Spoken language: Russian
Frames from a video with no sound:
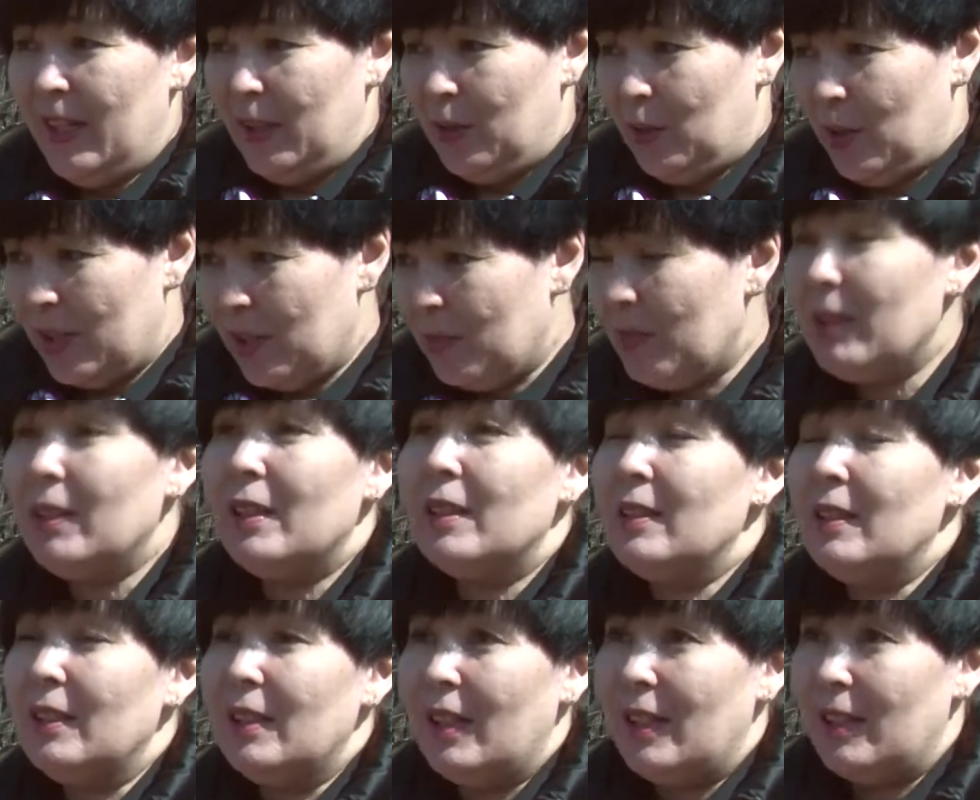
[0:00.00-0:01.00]
Но они
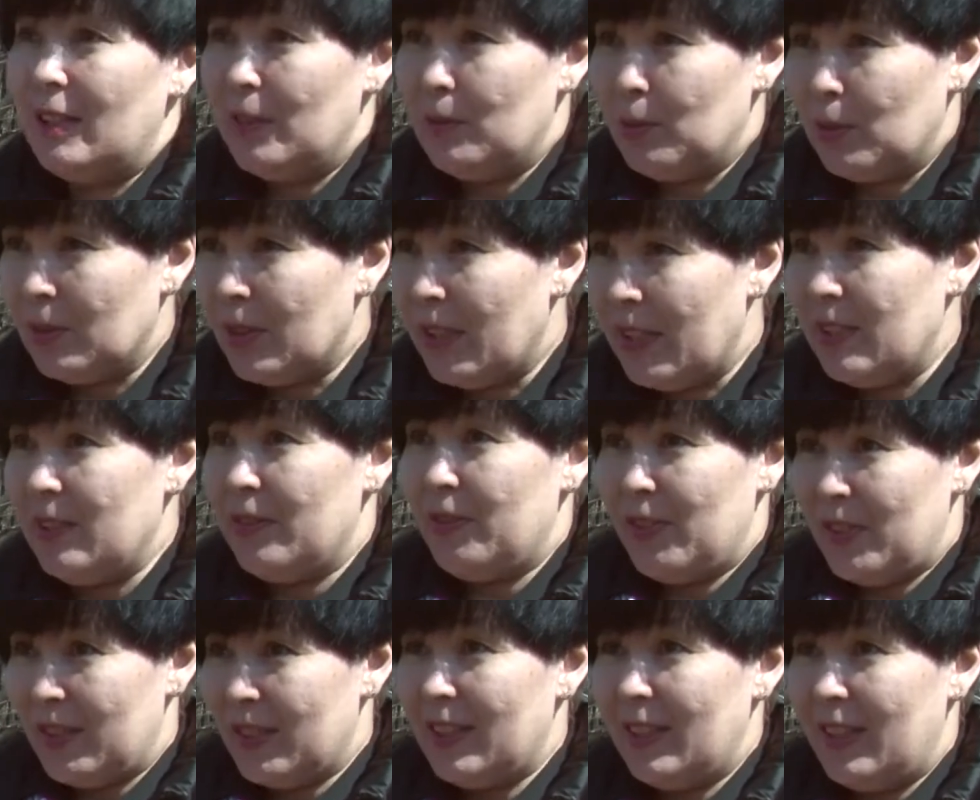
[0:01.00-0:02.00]
молодые, они в онлайне
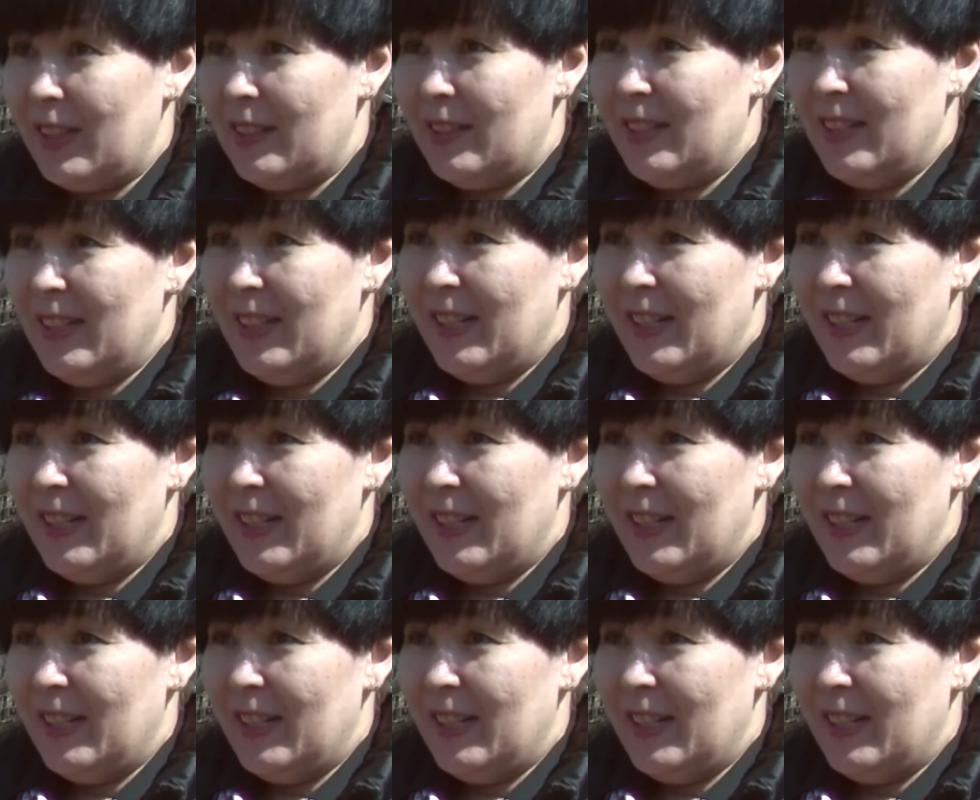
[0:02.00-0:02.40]
всегда.